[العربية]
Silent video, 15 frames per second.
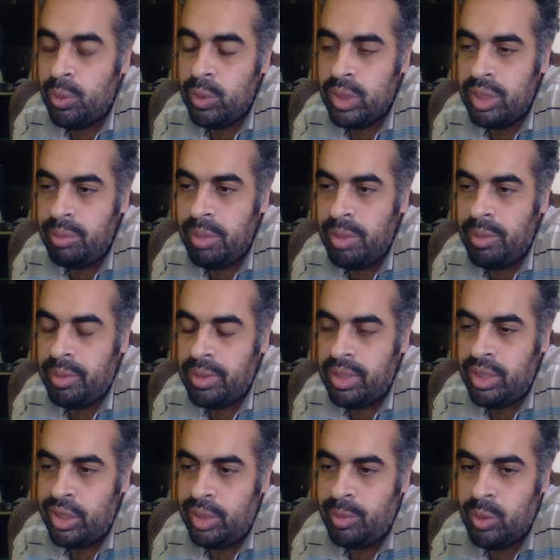بقوه البيم ما
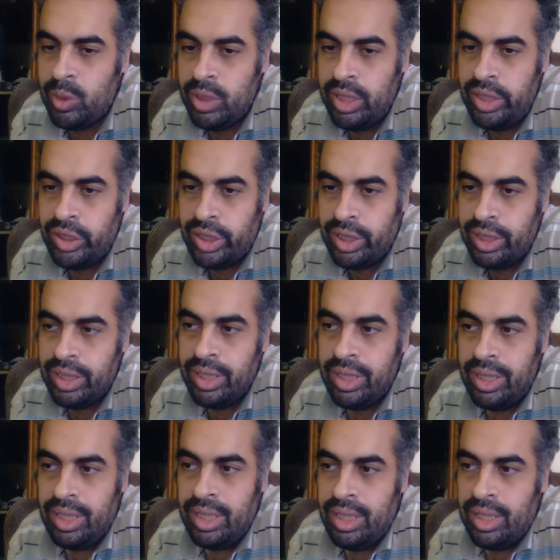تقدرش تعمل كوردينيشن
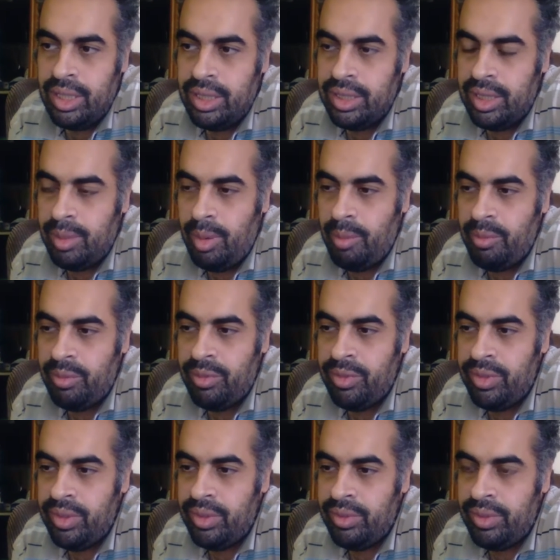تمام
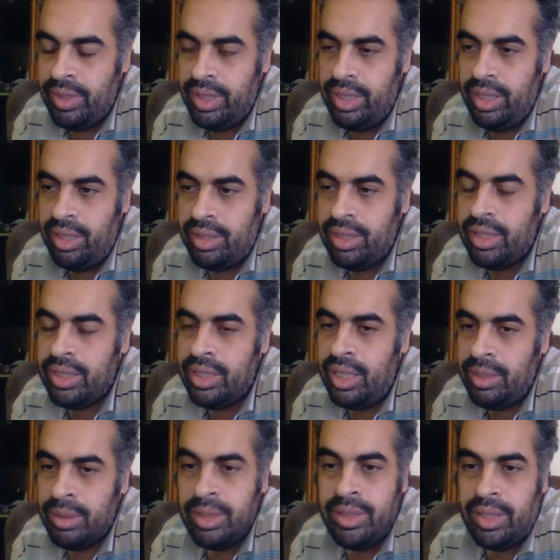في في غلطات
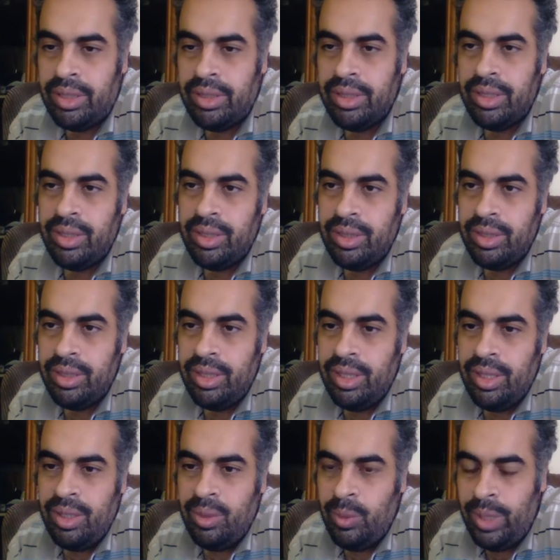كتير هتظهر
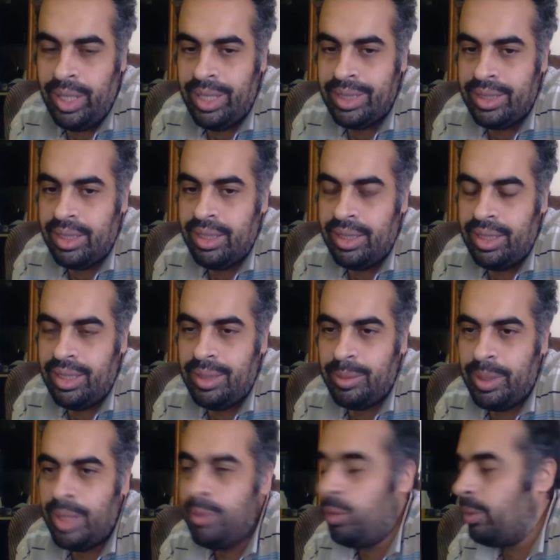وهكذا
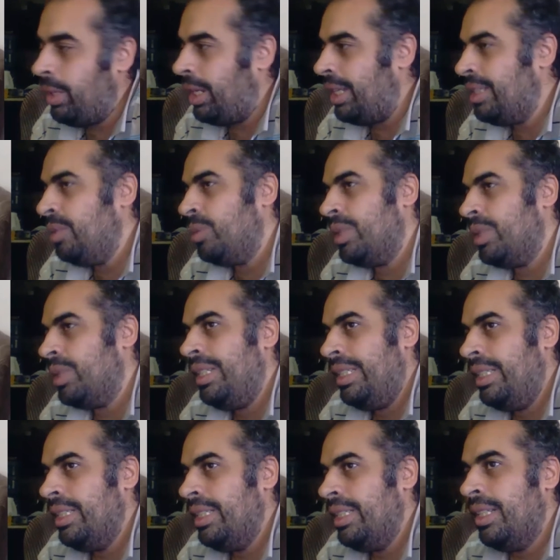يعني من كام يوم كان حد
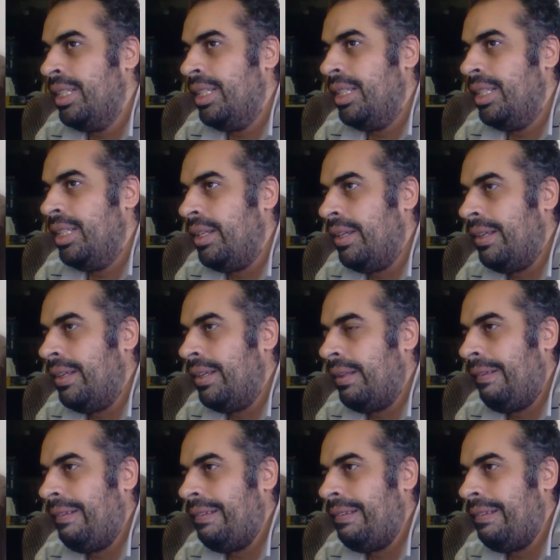بيسالني
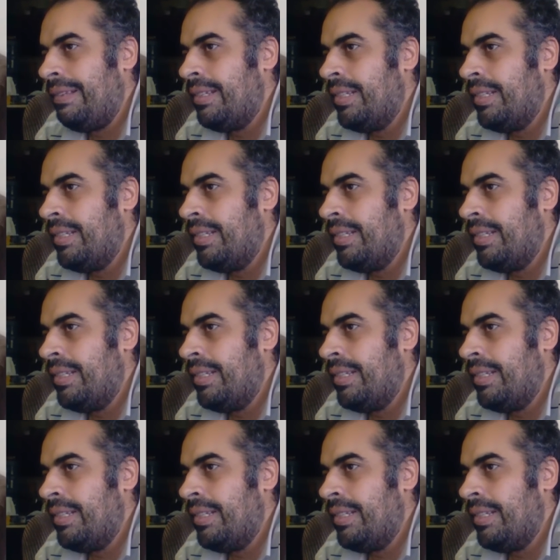آه,